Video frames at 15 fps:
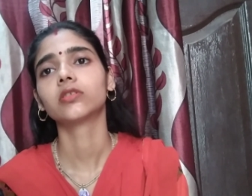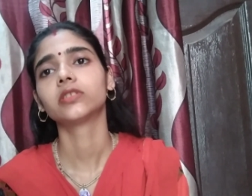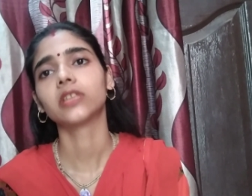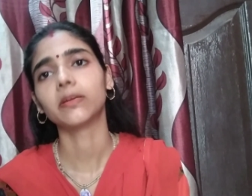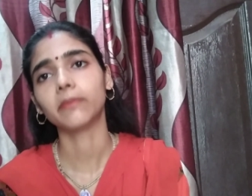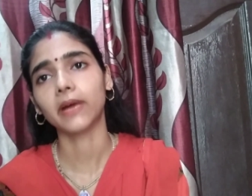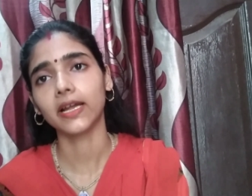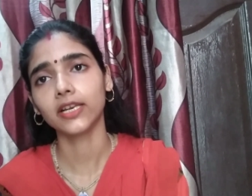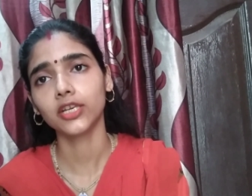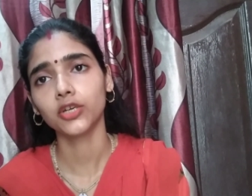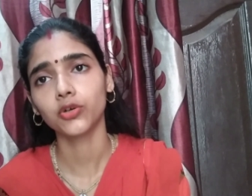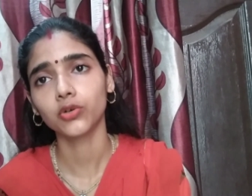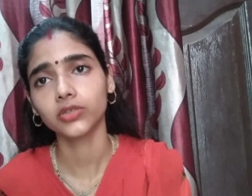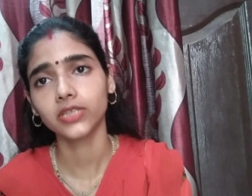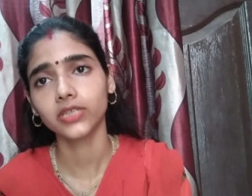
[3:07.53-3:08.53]
सामान्य
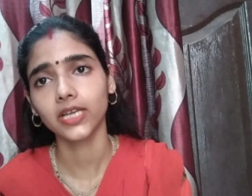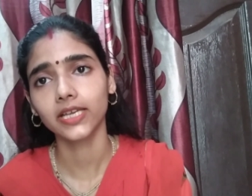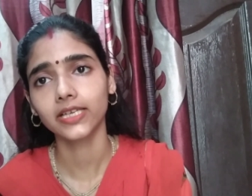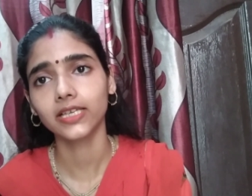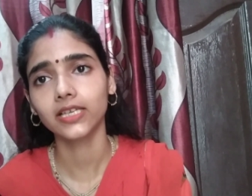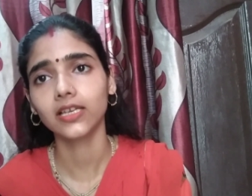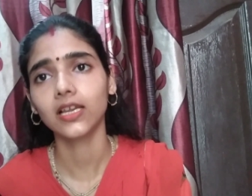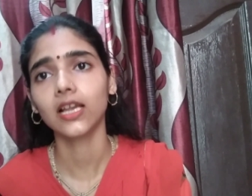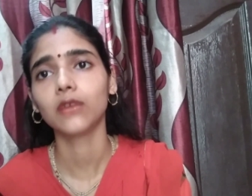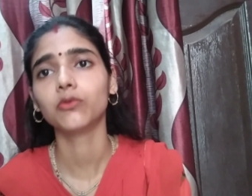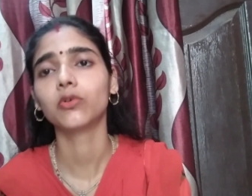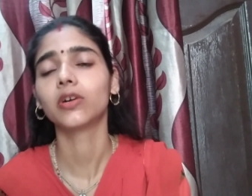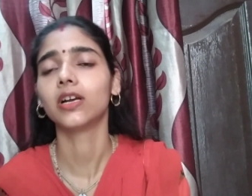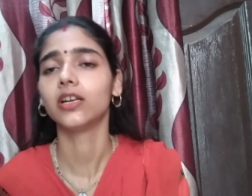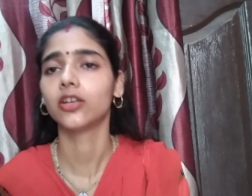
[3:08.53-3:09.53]
हो जाएगी वो
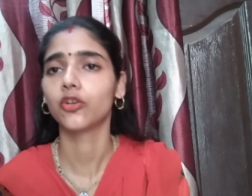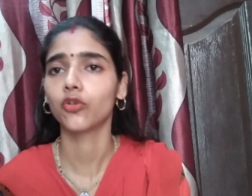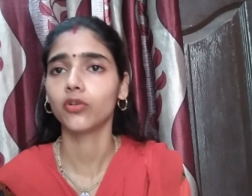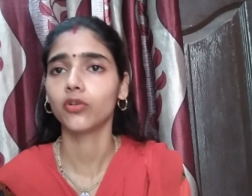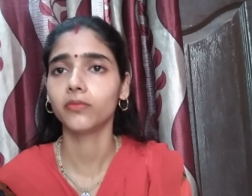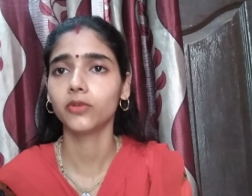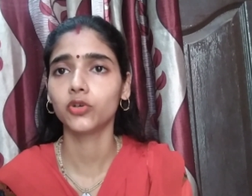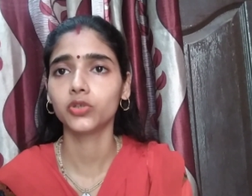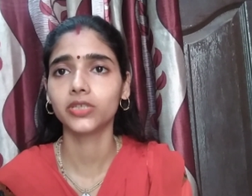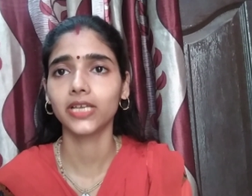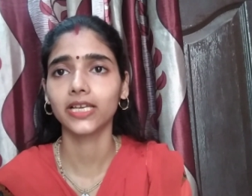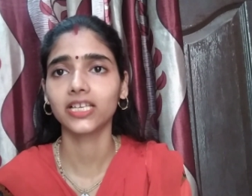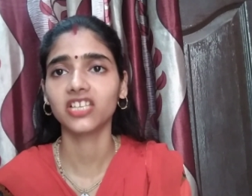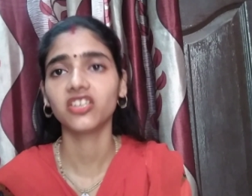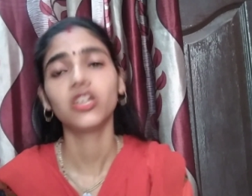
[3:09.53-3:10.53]
कंट्रोल में हो
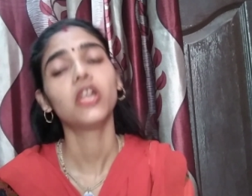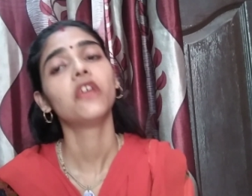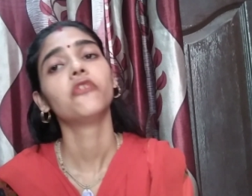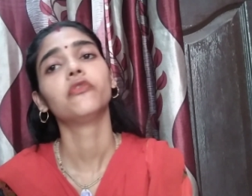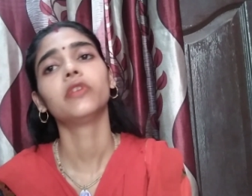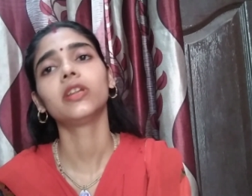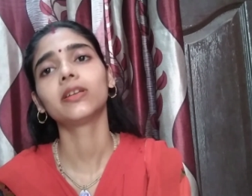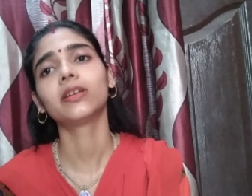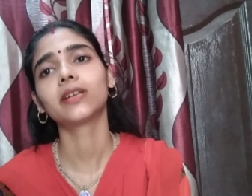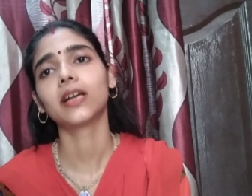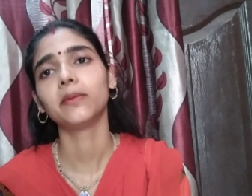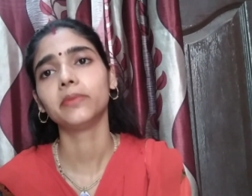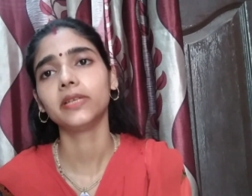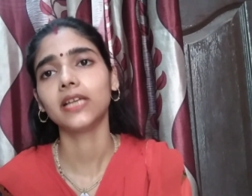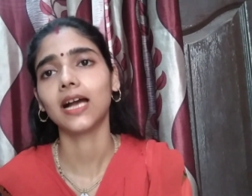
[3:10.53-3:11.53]
जाएगी फिर
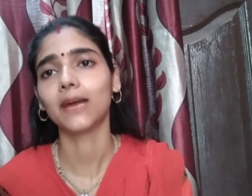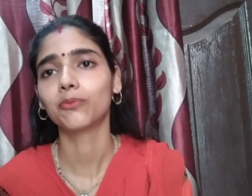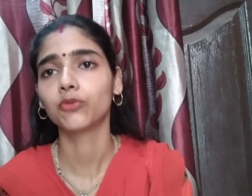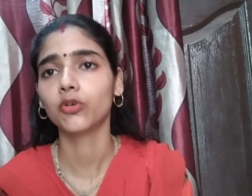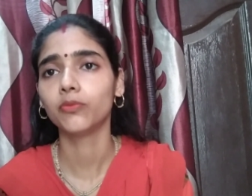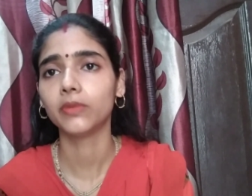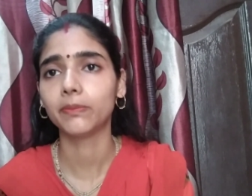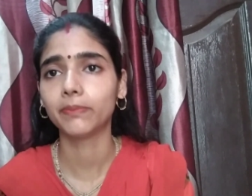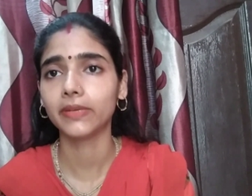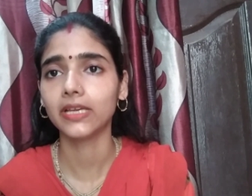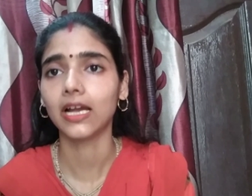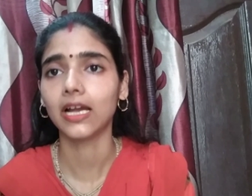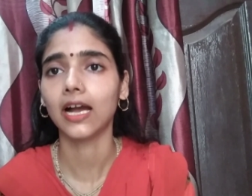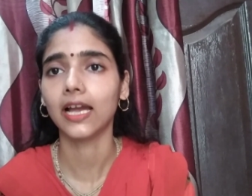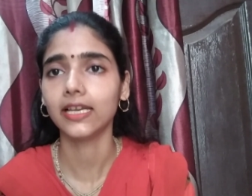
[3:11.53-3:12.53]
कभी आपको बीपी
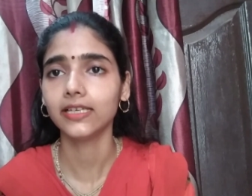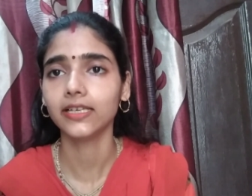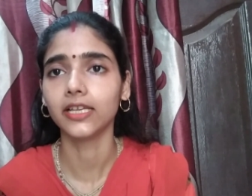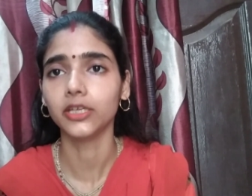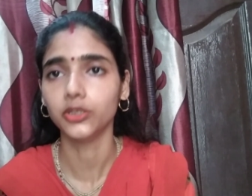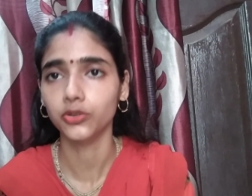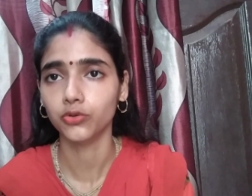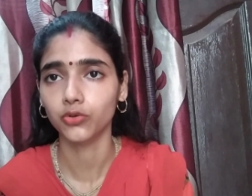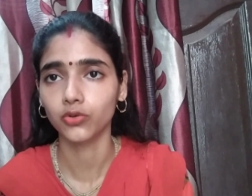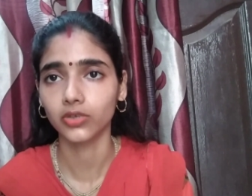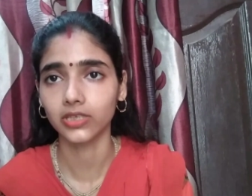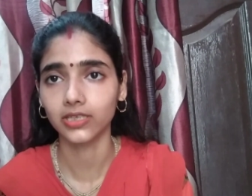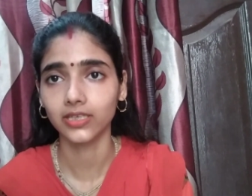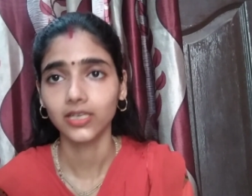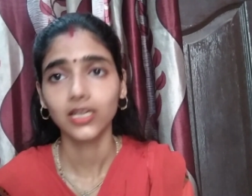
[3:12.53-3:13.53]
हाई नहीं
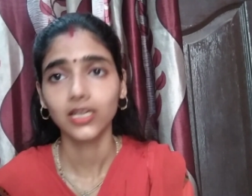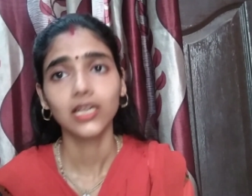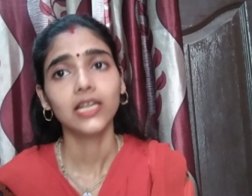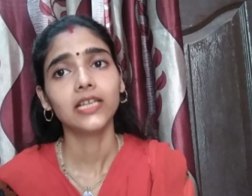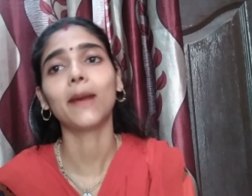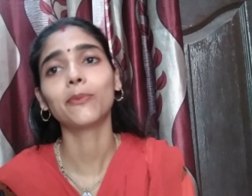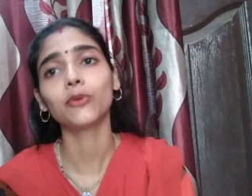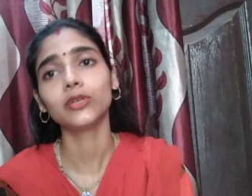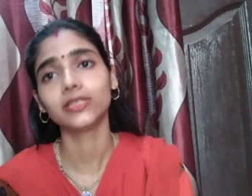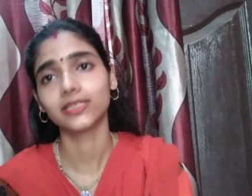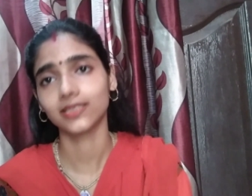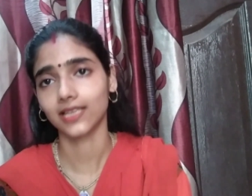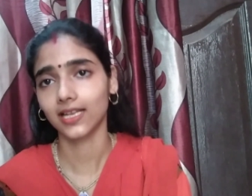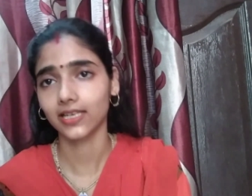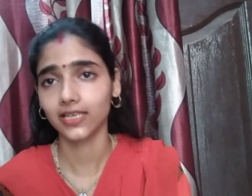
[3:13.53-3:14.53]
होगी आपको
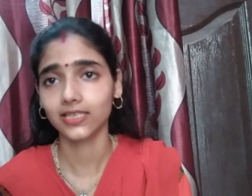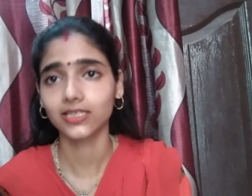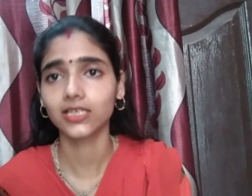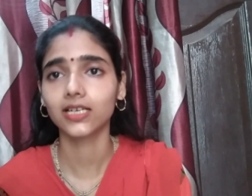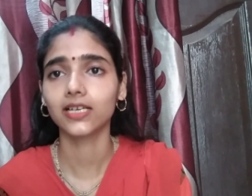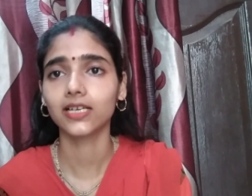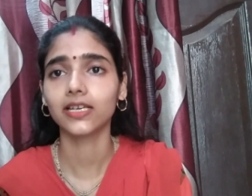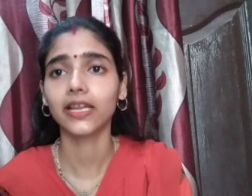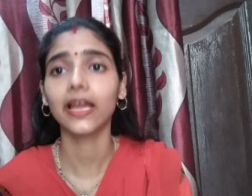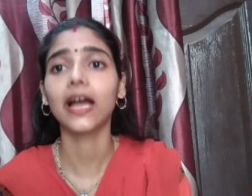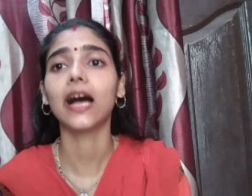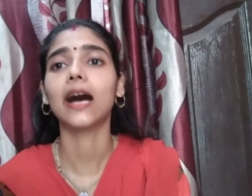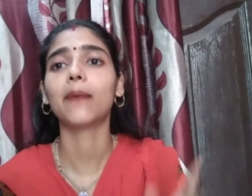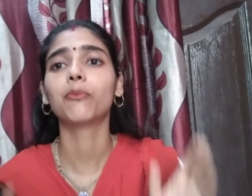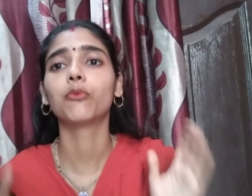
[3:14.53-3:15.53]
स्नान कैसे करना है
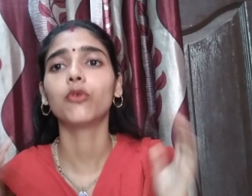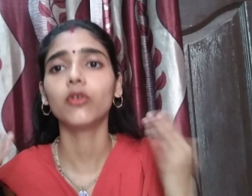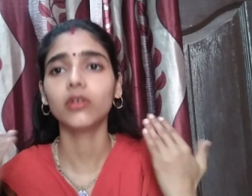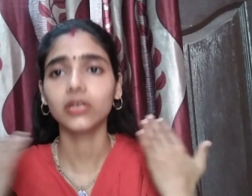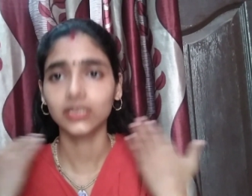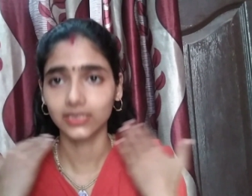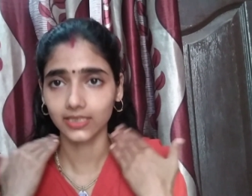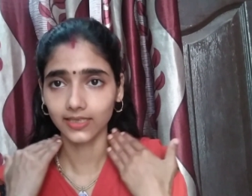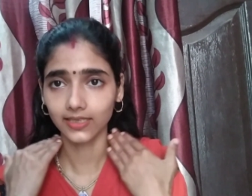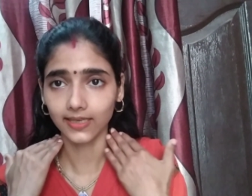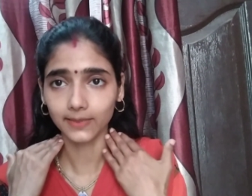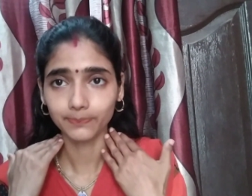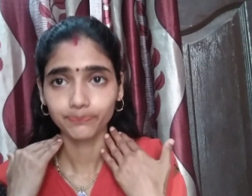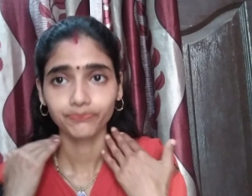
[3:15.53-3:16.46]
आपको इतना